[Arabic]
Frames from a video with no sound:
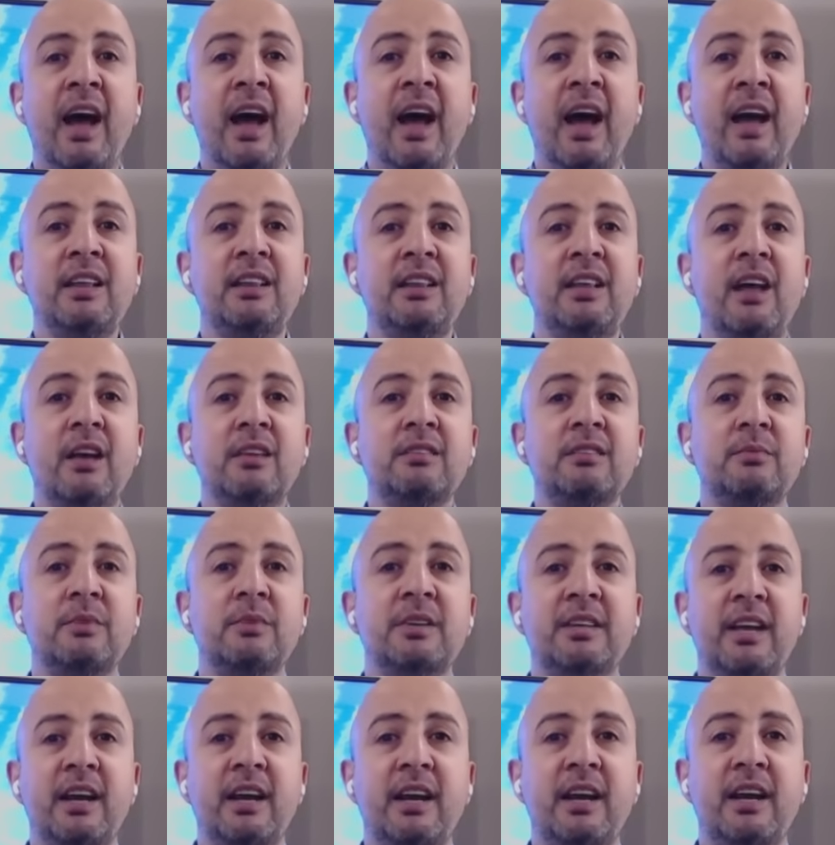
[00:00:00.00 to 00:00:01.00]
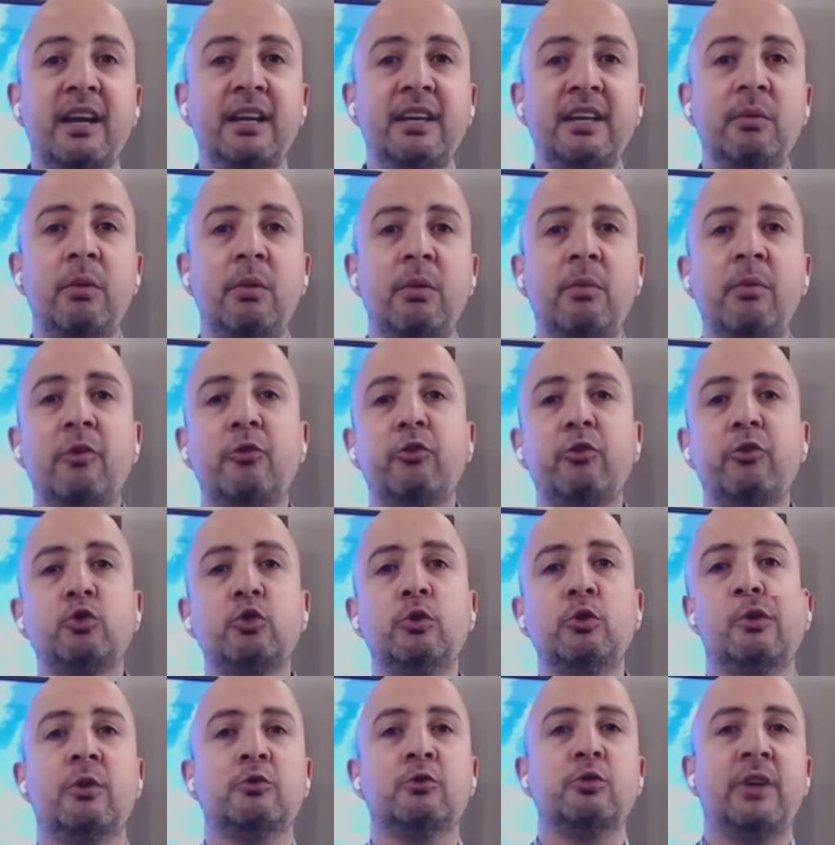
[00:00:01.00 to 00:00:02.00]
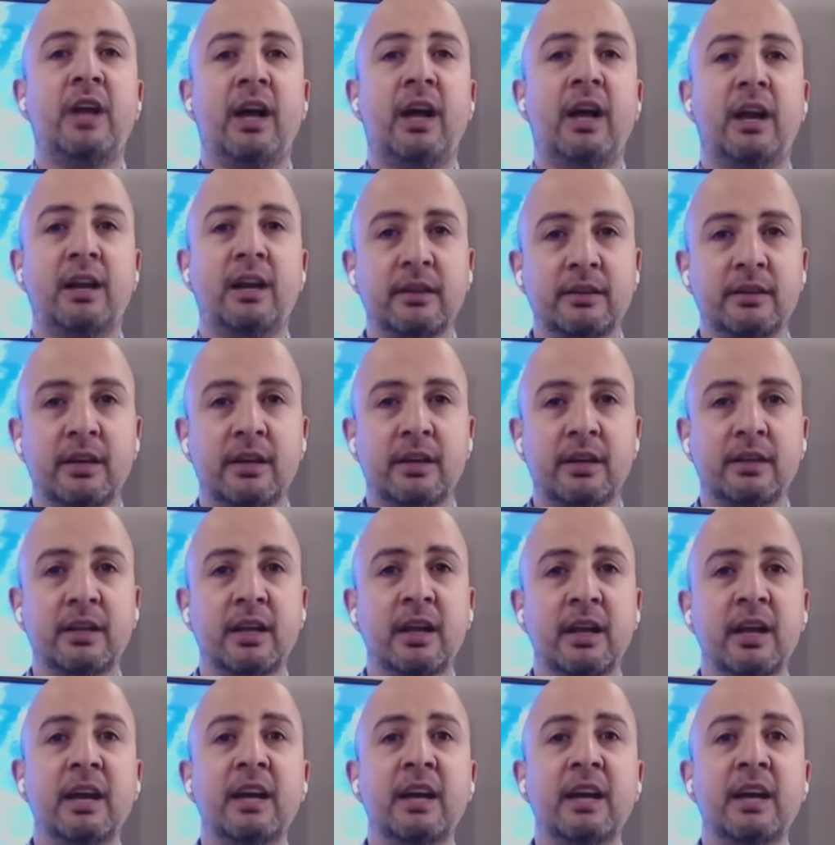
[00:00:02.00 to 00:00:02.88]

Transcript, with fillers: هيدي انظمه داخليه ما المفروض تكون موصوله على الانترنت،